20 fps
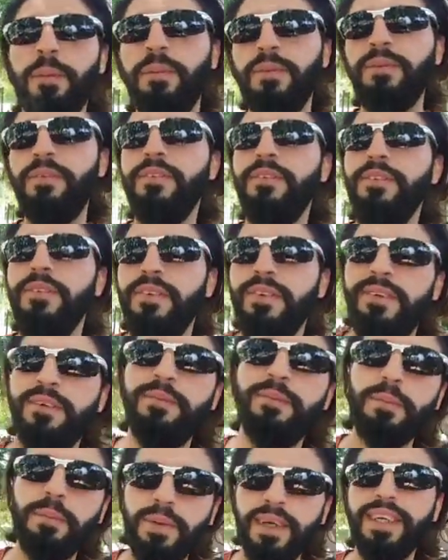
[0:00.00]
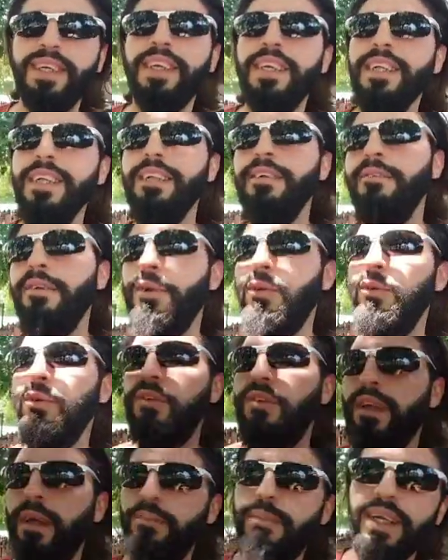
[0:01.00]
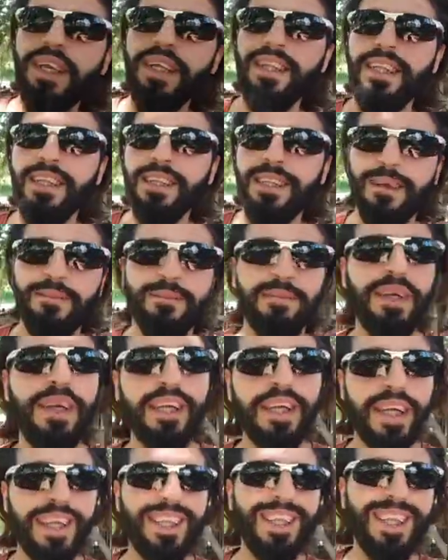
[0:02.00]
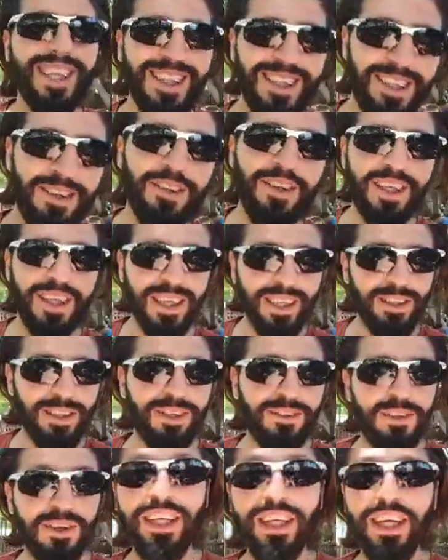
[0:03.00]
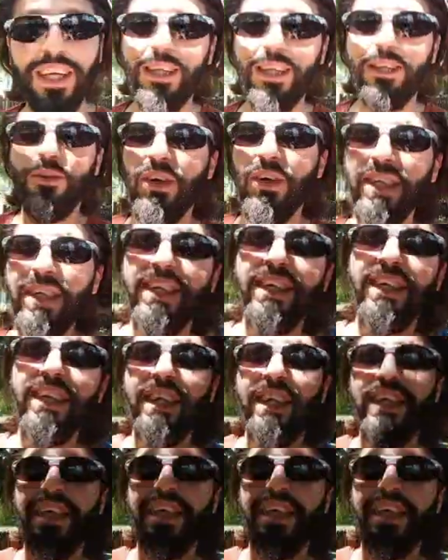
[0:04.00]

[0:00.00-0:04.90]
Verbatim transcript: э, попросила вернуться обратно, там были какие, кое-какие нюансы.